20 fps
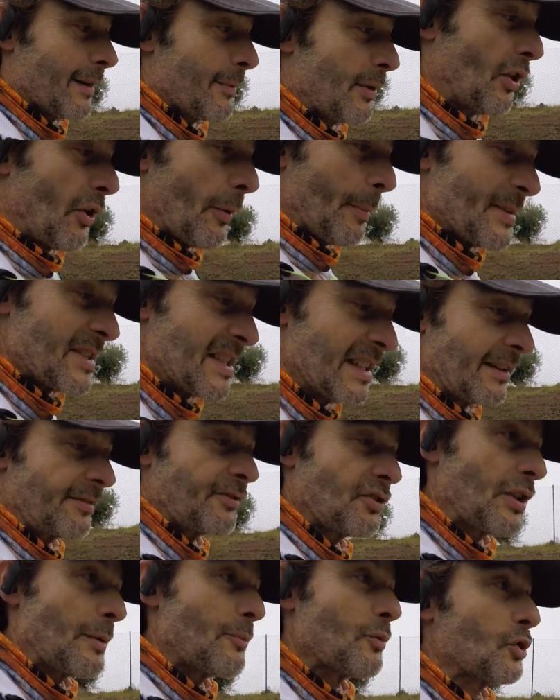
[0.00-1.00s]
vídeo de
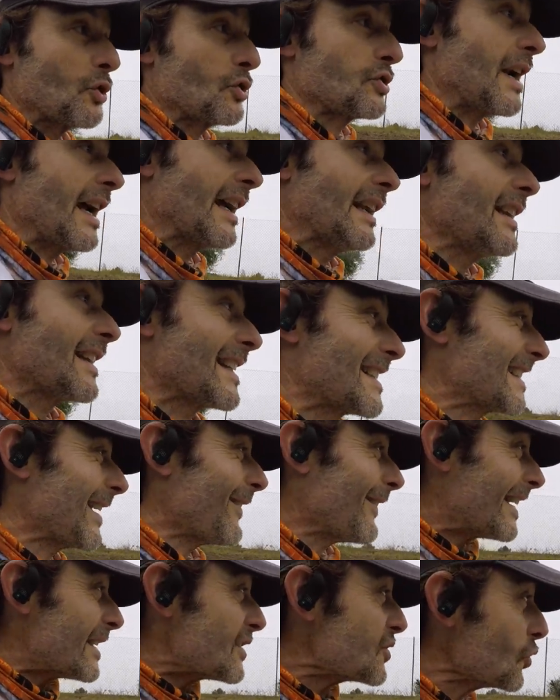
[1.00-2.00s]
presentación de Mundo Trail
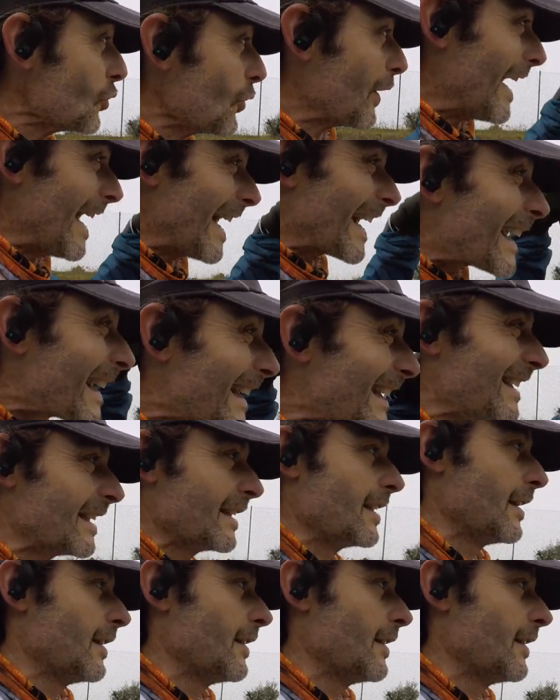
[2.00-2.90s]
estaba hecho aquí,